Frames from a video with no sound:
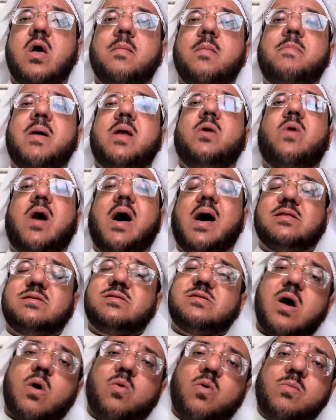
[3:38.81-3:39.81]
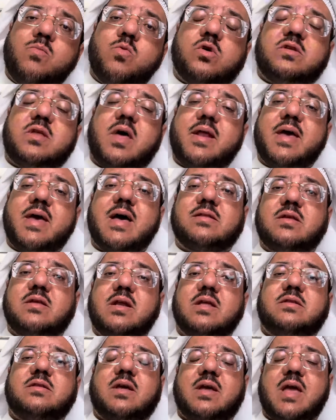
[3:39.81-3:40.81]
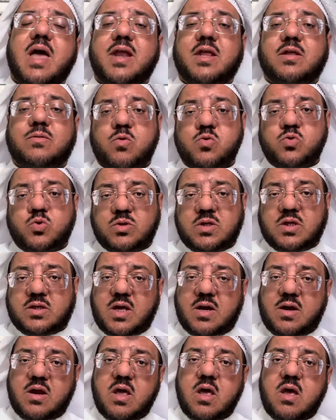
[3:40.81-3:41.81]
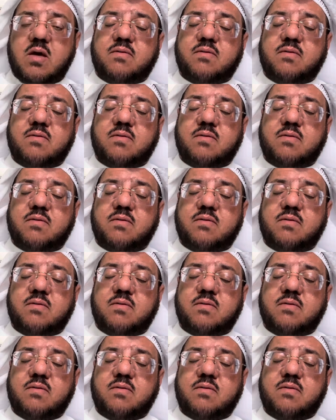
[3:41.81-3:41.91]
بل وحتى والمقتنيات التي كانت موجودة